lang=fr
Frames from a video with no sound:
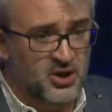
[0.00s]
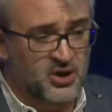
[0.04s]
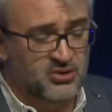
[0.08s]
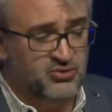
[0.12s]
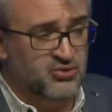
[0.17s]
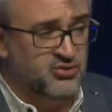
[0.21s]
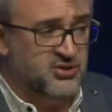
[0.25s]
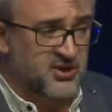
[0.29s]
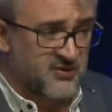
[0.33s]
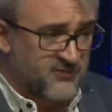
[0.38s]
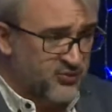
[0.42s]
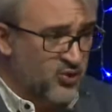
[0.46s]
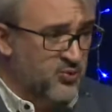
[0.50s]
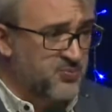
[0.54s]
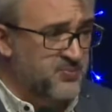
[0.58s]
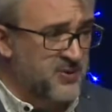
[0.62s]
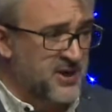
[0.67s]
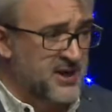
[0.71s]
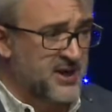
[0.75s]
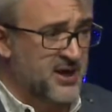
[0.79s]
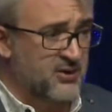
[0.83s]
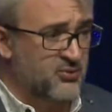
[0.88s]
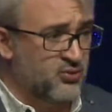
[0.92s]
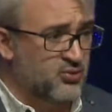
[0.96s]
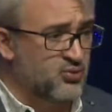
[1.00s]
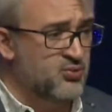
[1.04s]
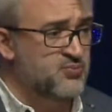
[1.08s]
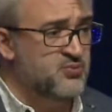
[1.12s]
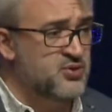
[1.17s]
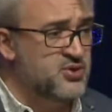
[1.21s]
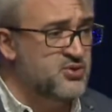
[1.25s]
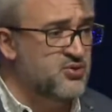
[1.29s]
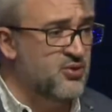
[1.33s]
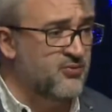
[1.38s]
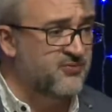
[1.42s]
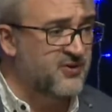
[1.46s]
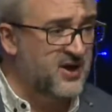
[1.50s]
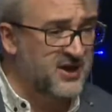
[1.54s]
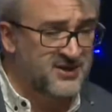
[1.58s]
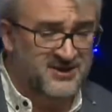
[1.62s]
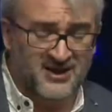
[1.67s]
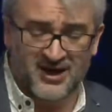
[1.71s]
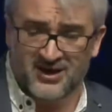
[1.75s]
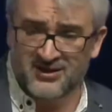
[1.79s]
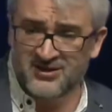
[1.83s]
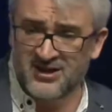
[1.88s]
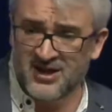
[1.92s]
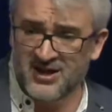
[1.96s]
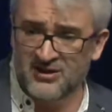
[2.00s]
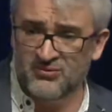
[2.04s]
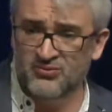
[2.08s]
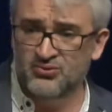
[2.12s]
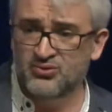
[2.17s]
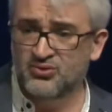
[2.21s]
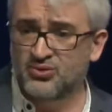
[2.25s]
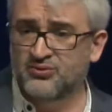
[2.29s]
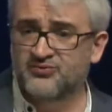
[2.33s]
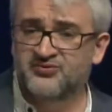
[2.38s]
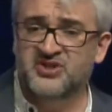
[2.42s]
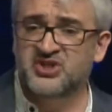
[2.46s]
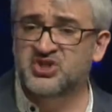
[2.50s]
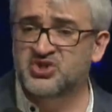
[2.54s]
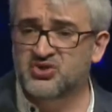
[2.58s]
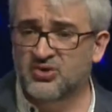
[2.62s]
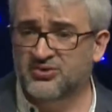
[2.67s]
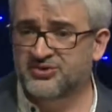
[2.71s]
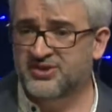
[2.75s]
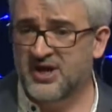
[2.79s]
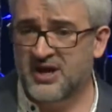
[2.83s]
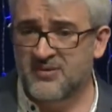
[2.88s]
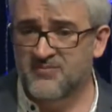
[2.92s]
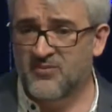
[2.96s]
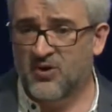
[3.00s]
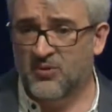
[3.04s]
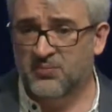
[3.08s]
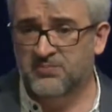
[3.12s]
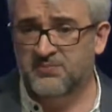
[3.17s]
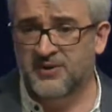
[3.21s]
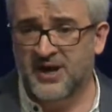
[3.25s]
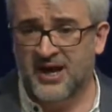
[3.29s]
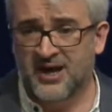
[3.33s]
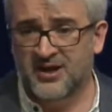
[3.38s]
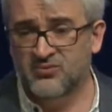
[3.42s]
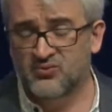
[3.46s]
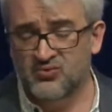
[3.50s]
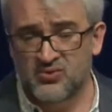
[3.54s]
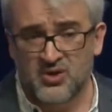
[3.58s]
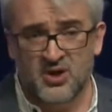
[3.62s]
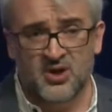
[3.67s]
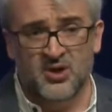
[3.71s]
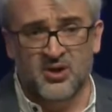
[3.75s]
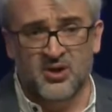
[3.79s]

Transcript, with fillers: de développer la communion fraternelle où nos vies sont tellement pleines, où